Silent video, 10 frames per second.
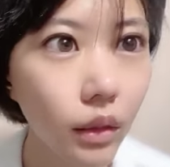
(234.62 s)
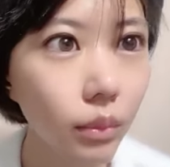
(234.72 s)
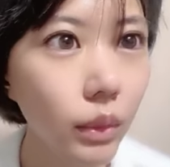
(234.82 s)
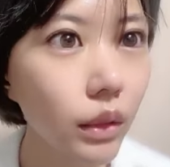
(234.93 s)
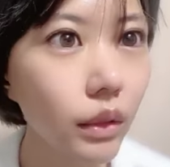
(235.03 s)

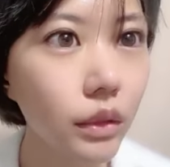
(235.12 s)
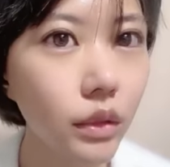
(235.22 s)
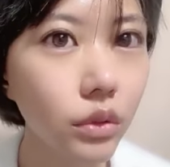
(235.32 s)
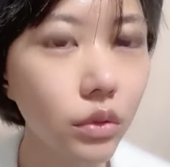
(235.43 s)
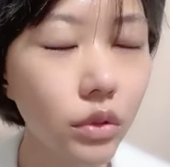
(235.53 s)
みんな
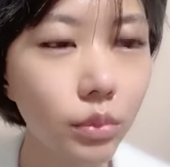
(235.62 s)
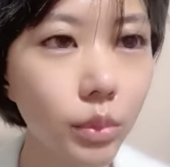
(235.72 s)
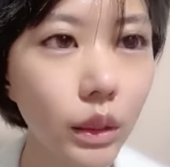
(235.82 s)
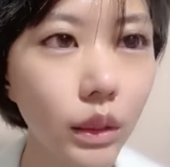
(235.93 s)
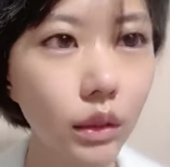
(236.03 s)
朝の準
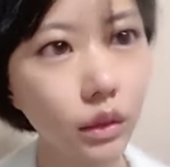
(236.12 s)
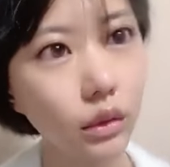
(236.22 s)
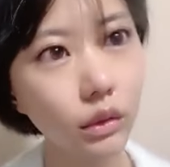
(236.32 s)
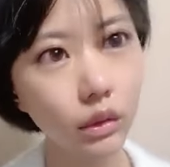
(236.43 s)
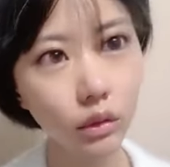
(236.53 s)

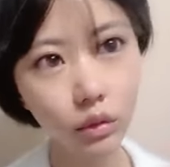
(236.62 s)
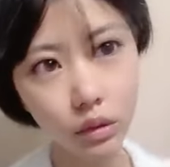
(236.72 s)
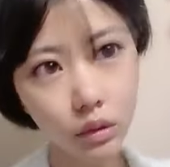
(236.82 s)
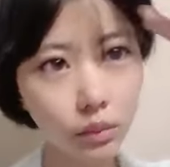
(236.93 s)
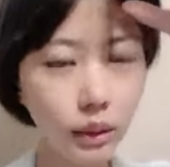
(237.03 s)
備ちゃんと
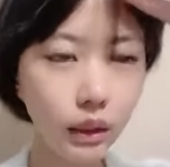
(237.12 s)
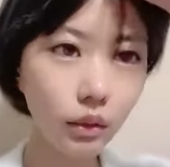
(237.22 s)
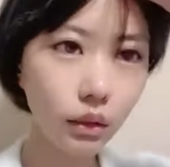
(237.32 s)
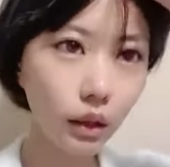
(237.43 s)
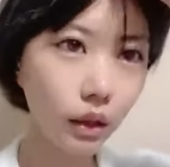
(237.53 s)
進めてる
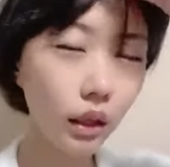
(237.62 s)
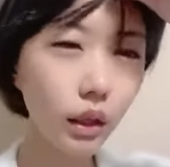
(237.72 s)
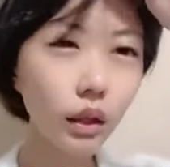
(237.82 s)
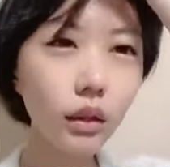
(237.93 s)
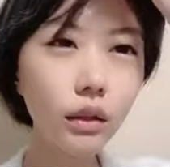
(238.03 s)

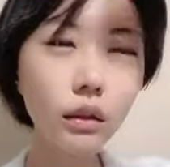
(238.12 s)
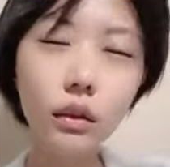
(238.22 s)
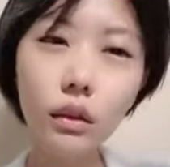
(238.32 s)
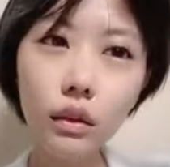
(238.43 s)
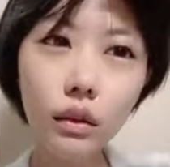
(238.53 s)
かい
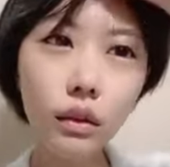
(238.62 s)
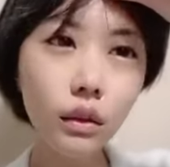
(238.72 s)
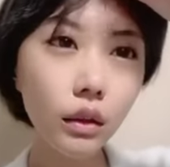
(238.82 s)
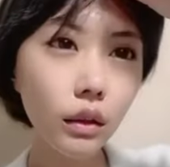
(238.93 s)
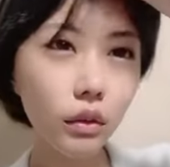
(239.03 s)

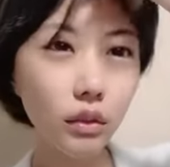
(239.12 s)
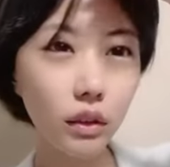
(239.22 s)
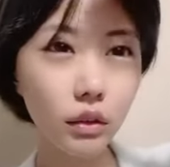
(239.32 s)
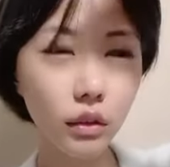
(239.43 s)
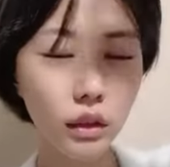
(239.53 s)

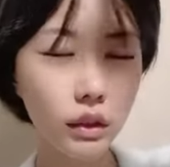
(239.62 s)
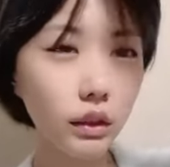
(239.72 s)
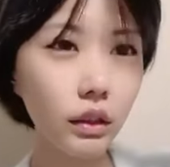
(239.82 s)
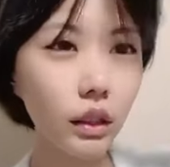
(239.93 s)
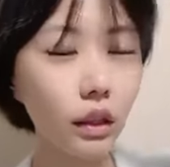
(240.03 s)
私の配
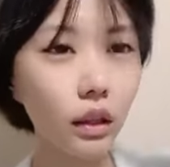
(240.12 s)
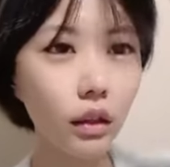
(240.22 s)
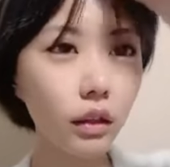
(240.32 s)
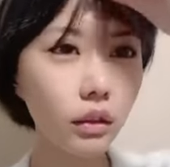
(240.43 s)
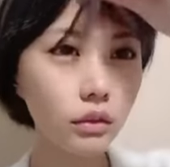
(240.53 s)
信聞きなが
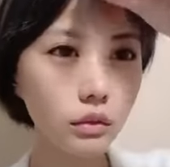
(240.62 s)
ら